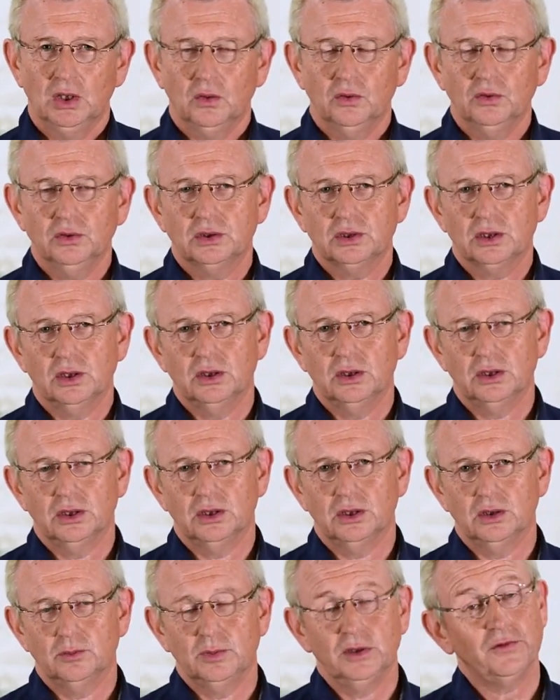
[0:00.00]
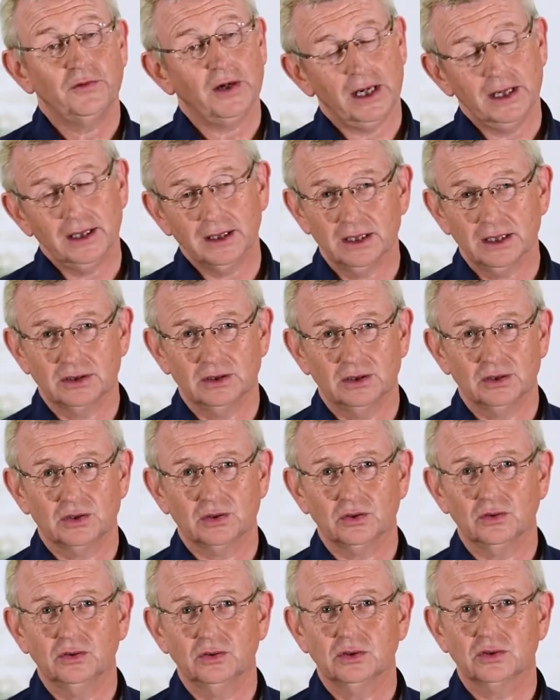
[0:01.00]
und äh, bin
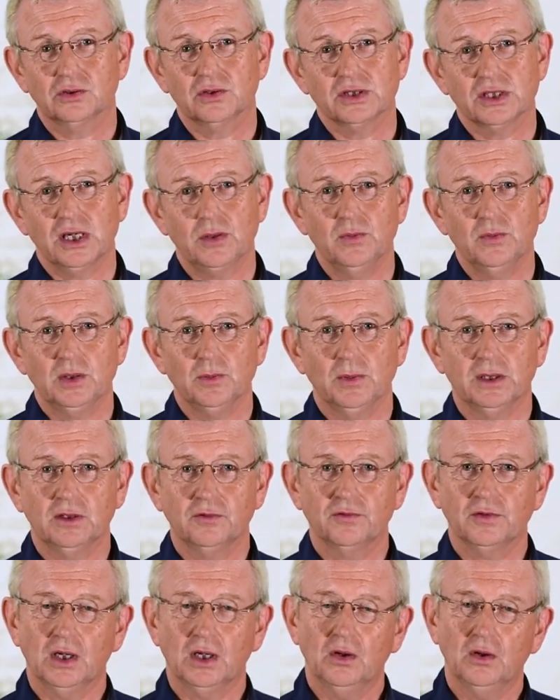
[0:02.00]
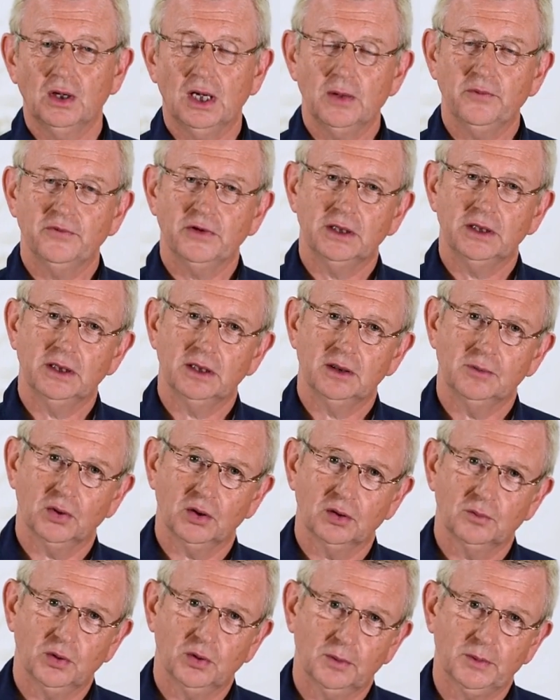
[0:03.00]
verheiratet. Und zusammen mit meiner Frau haben wir hier in
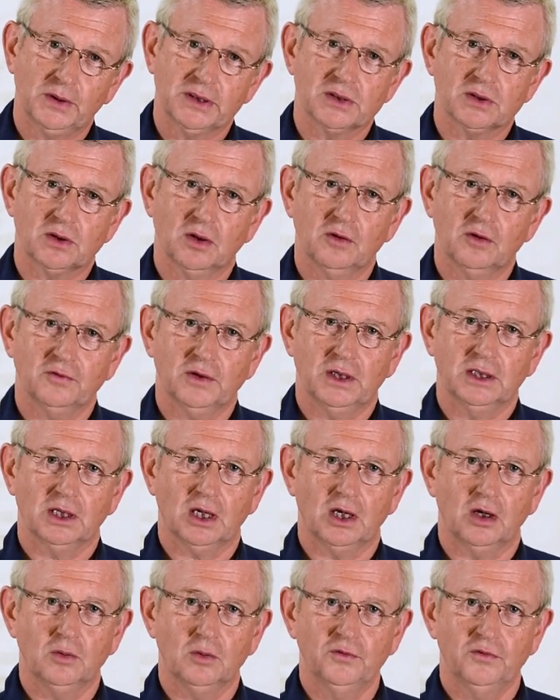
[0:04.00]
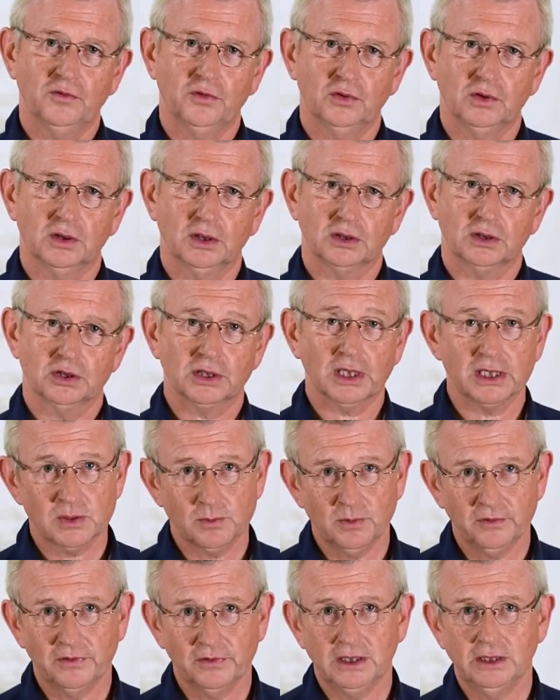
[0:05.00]
Bonn-Poppelsdorf einen Raum für
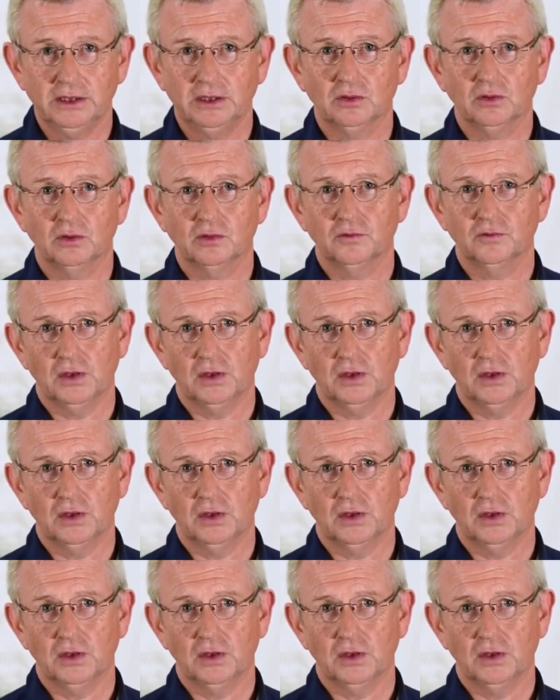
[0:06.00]
Stressbewältigung,